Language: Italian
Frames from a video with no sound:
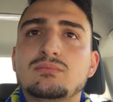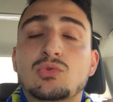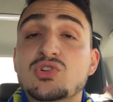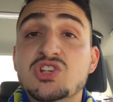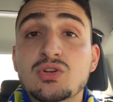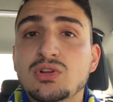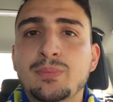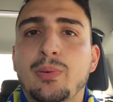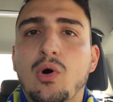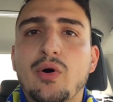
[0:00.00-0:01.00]
col senno
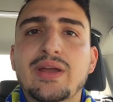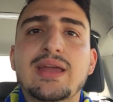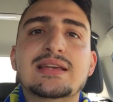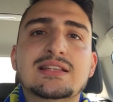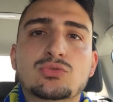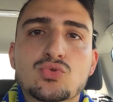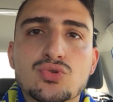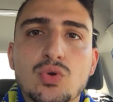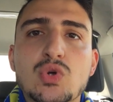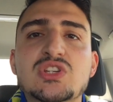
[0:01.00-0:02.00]
di poi è stato
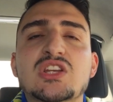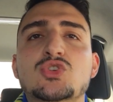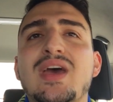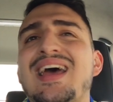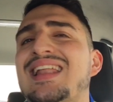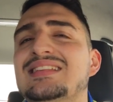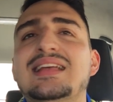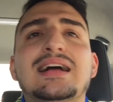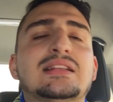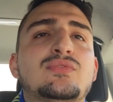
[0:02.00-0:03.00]
giusto così, cioè
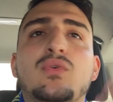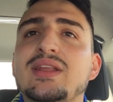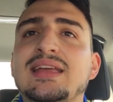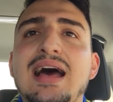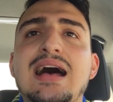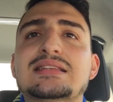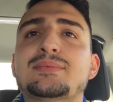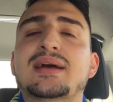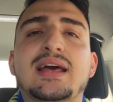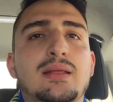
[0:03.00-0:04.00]
all'andata fuori
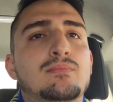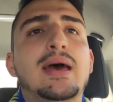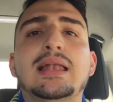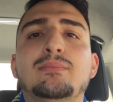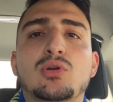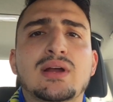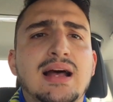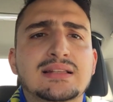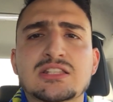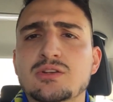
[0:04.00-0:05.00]
casa, magari belli,
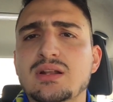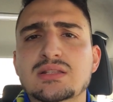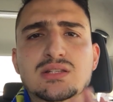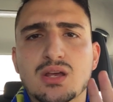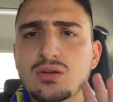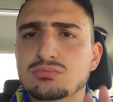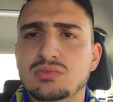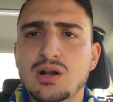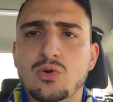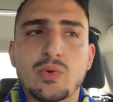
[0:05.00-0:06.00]
bloccati 0-0,
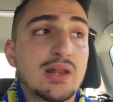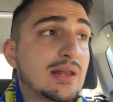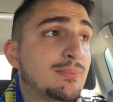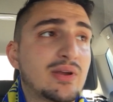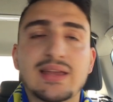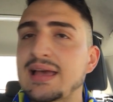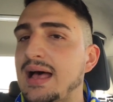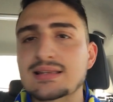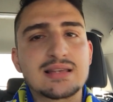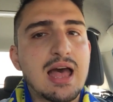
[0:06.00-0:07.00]
tranquilli, poi in
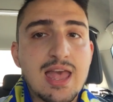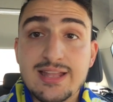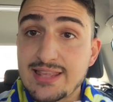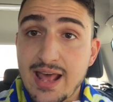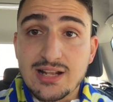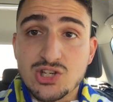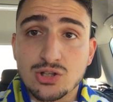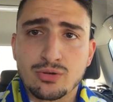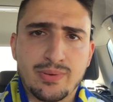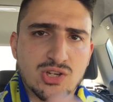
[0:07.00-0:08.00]
casa dare il
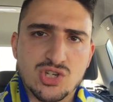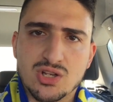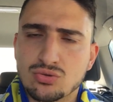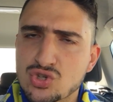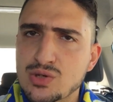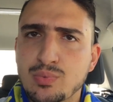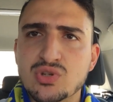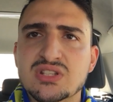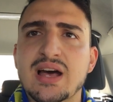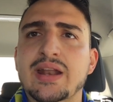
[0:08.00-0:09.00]
100%, ci
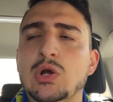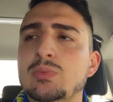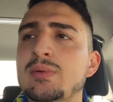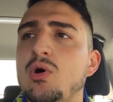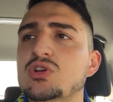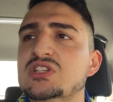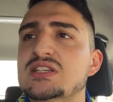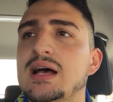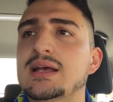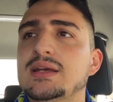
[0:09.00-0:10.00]
può stare come
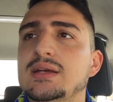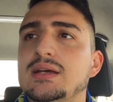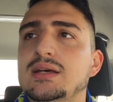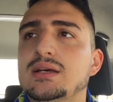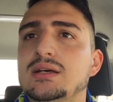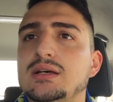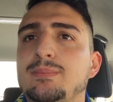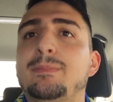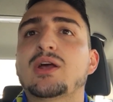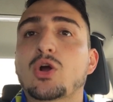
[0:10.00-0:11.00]
mossa,
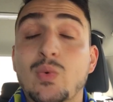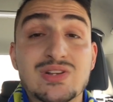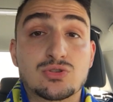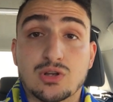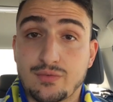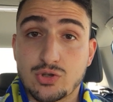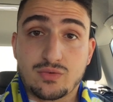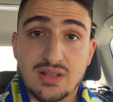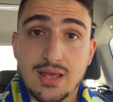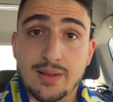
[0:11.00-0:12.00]
eh, però è questo che
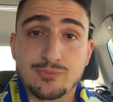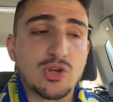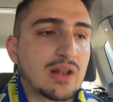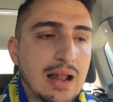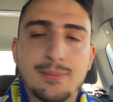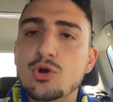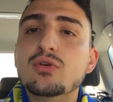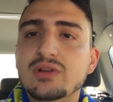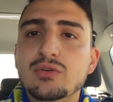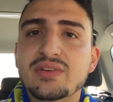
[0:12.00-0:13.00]
voglio vedere, cioè almeno
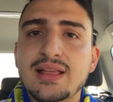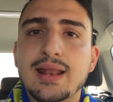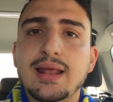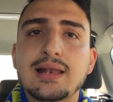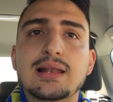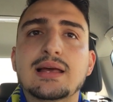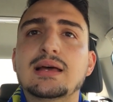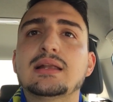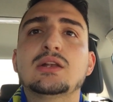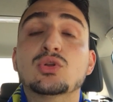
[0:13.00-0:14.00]
lo volevo vedere, il,
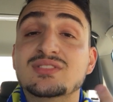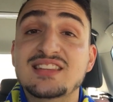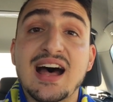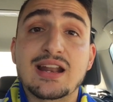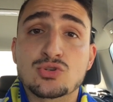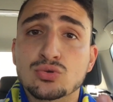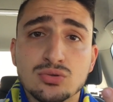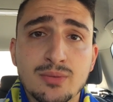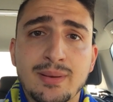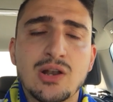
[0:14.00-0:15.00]
il lottare su
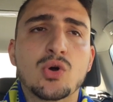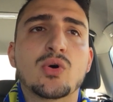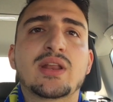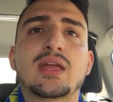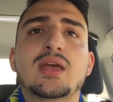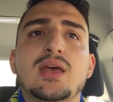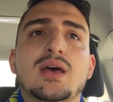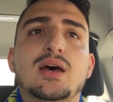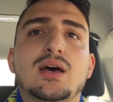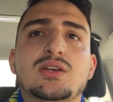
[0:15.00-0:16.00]
tutti i palloni,
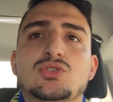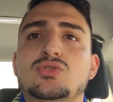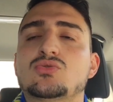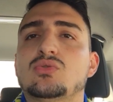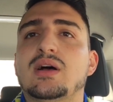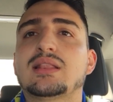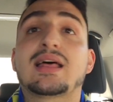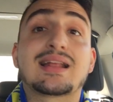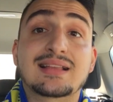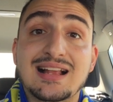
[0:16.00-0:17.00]
eh,
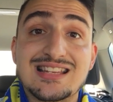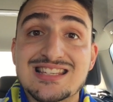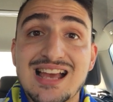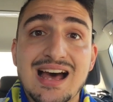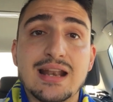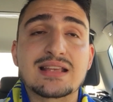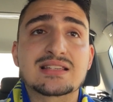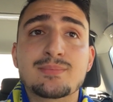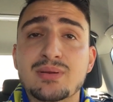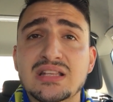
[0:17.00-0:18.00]
andare a calciare
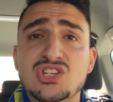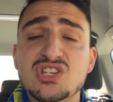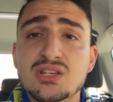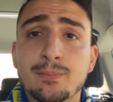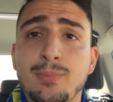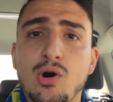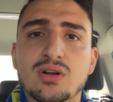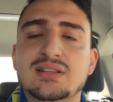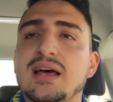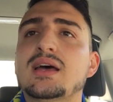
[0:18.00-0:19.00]
sempre decisi in
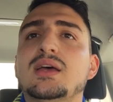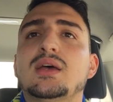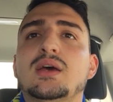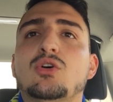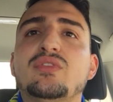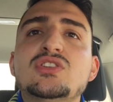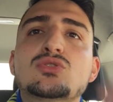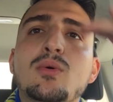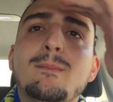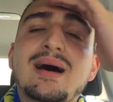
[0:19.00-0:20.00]
porta. Ho
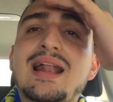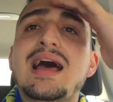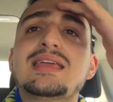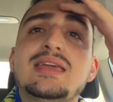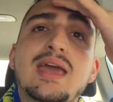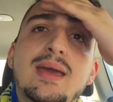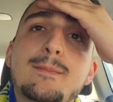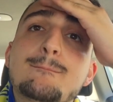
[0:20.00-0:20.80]
visto un Baraglie